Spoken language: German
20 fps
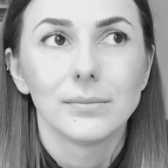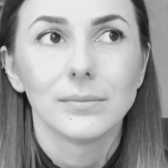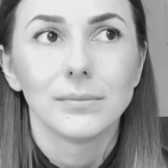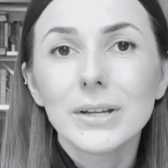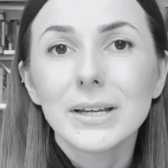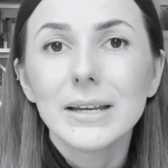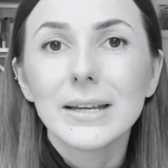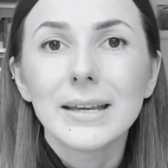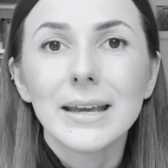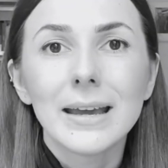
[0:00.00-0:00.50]

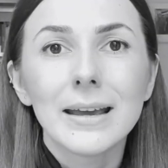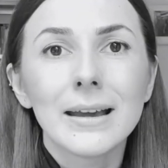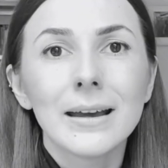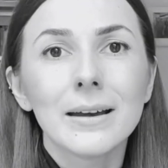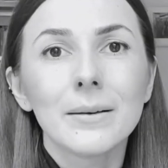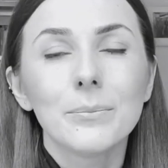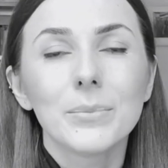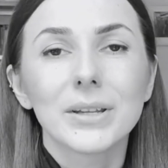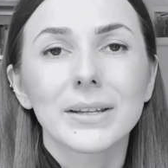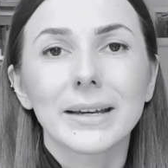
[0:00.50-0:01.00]
Die
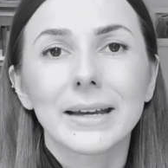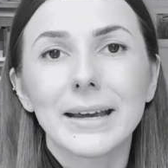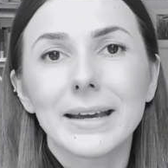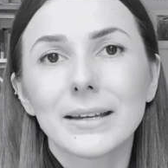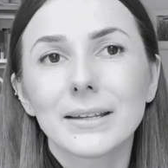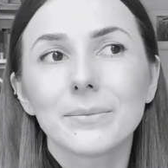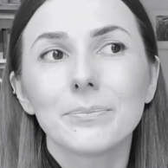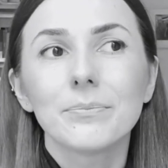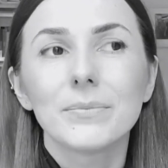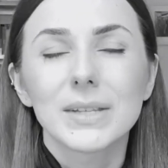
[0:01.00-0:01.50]
Dinginger
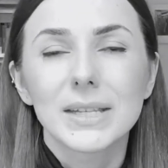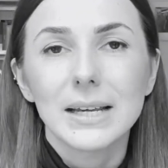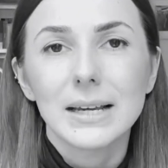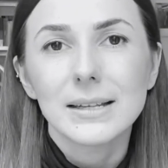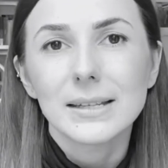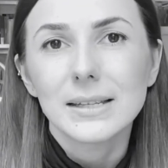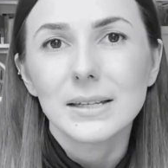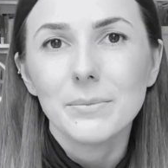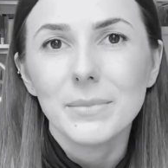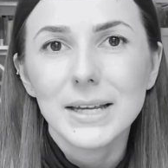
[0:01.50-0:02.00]
beträgt
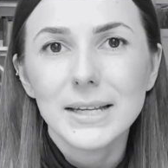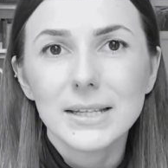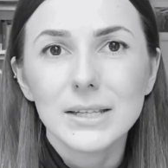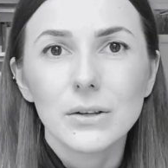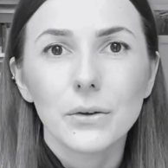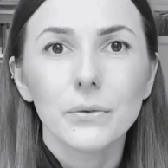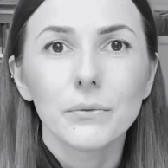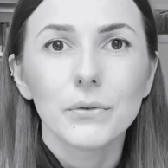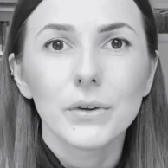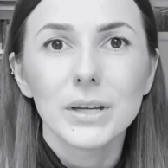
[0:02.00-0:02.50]
sechs
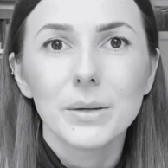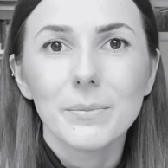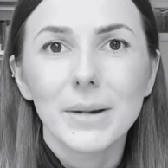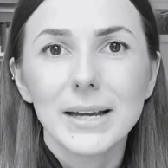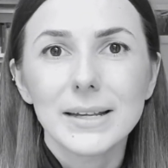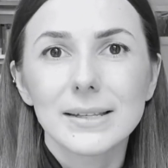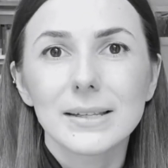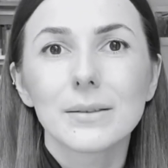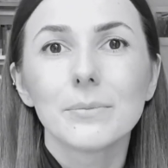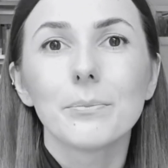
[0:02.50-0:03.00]
Semester und für die
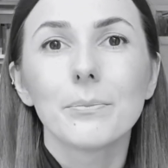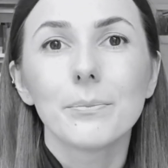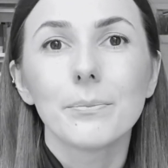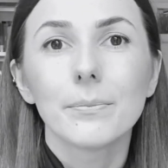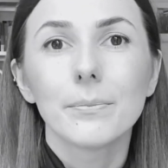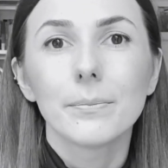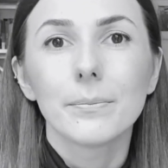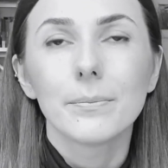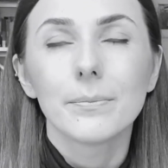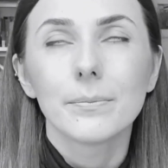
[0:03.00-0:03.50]

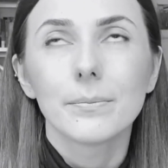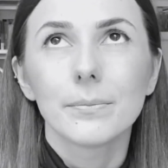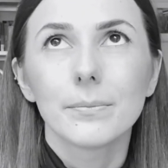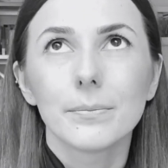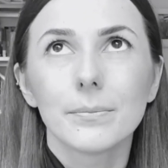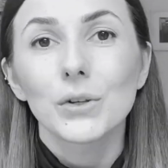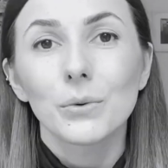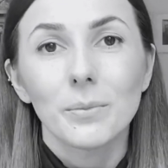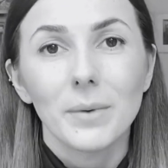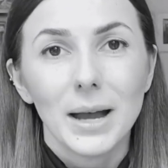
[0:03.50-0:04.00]
meisten
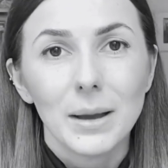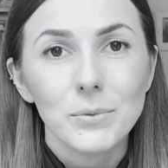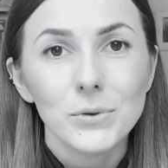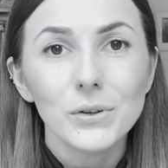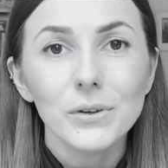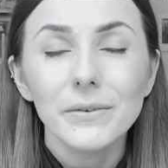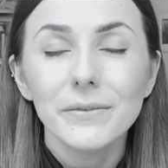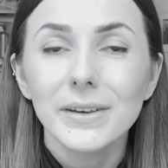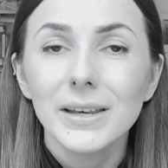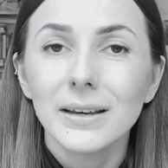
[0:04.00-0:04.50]
zum
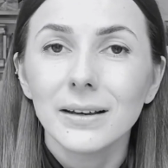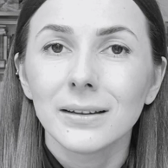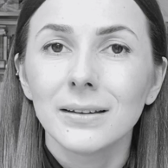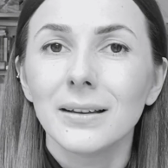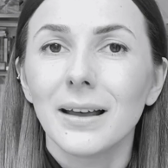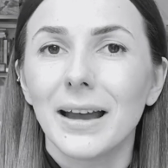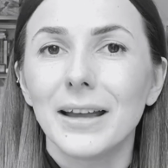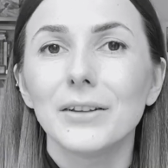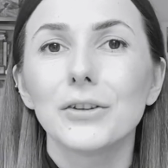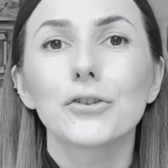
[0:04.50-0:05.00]
Absolvieren
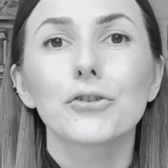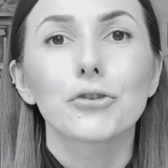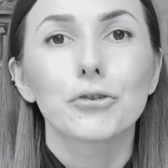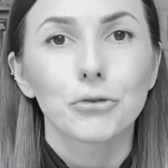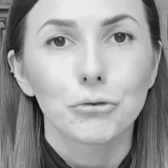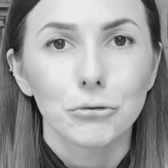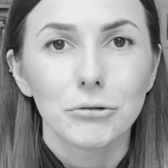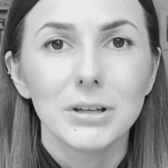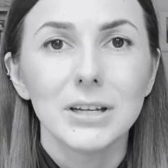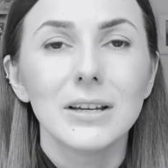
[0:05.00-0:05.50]
eines
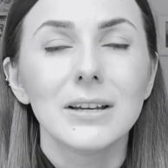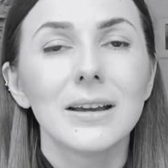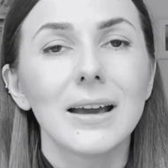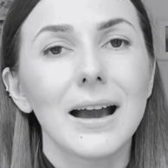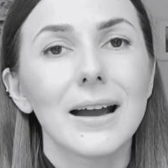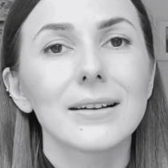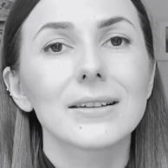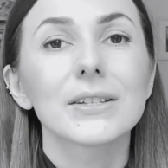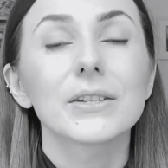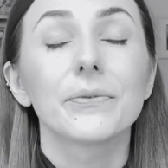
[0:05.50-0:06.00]

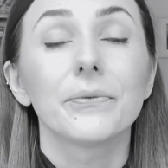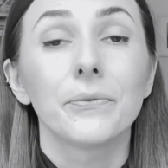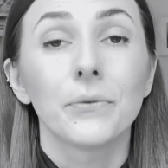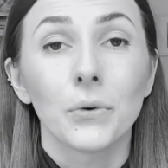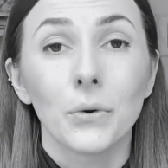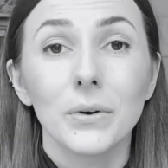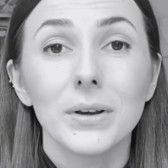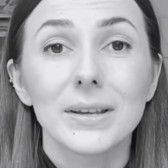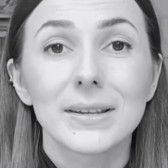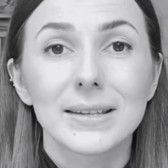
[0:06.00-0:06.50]
Studiengangs
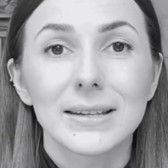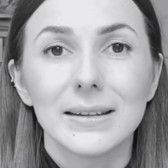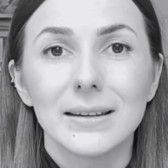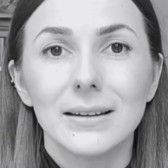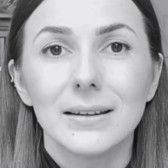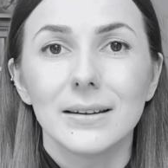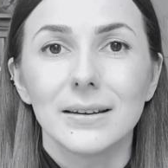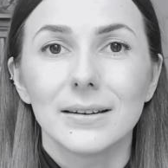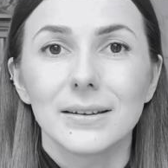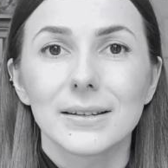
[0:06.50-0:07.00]

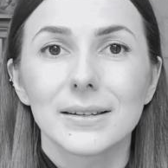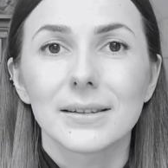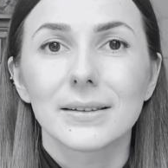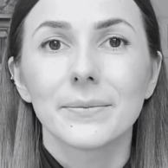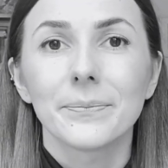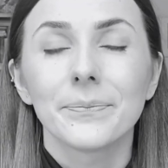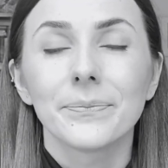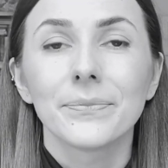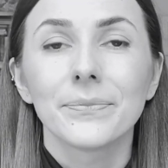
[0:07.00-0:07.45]
vorgesehen ist.